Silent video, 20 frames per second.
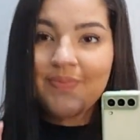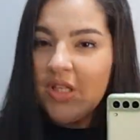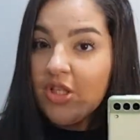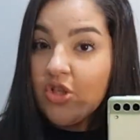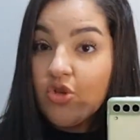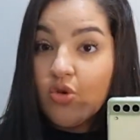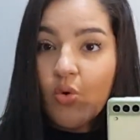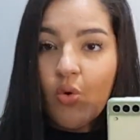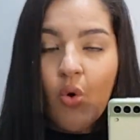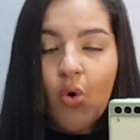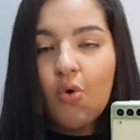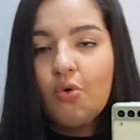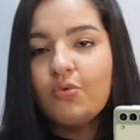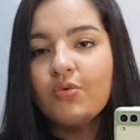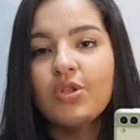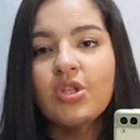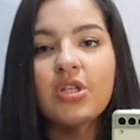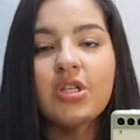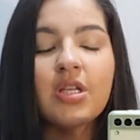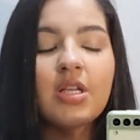Gente,
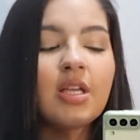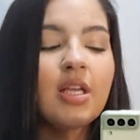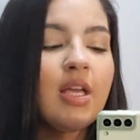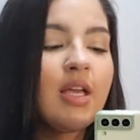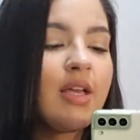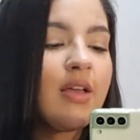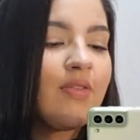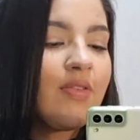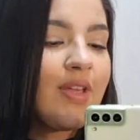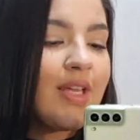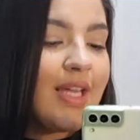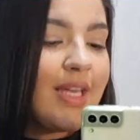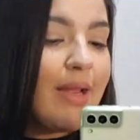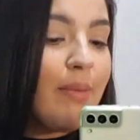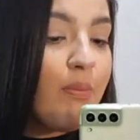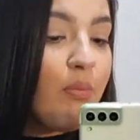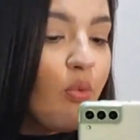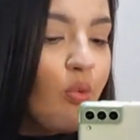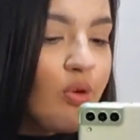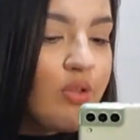coat, ficaria
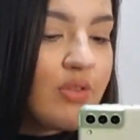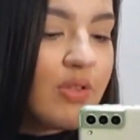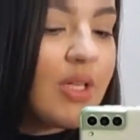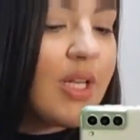muito